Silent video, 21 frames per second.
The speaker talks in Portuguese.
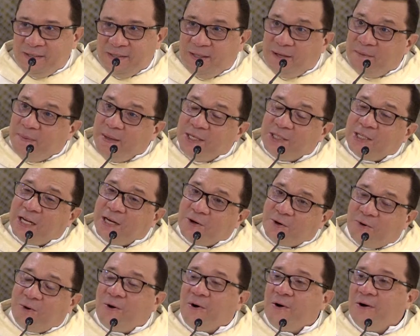Também
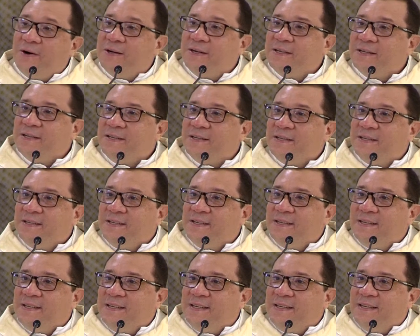Jacó,
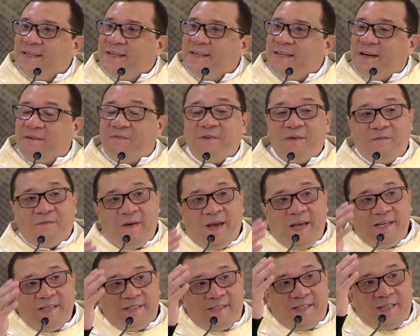na
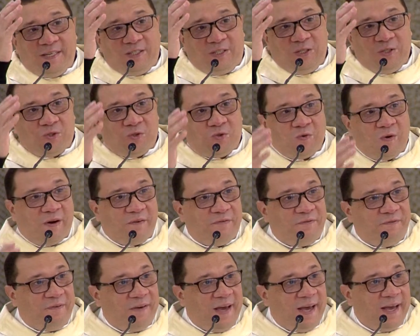vivência de sua
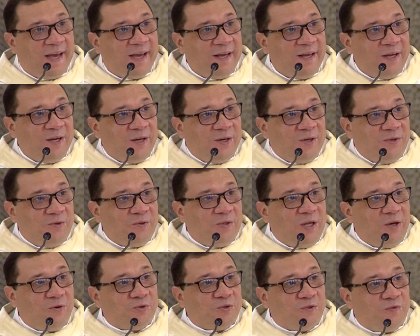fé no
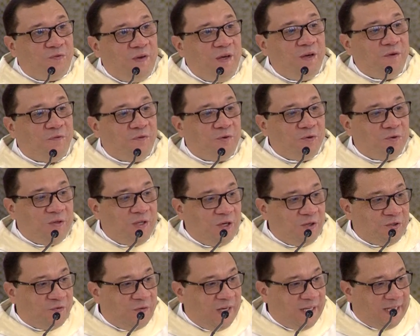Deus vivo, no
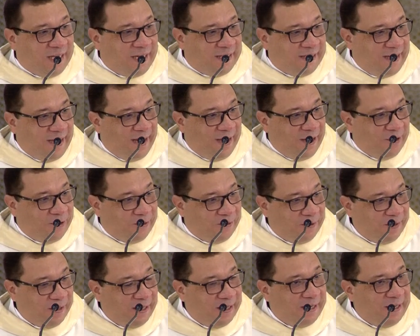Deus verdadeiro,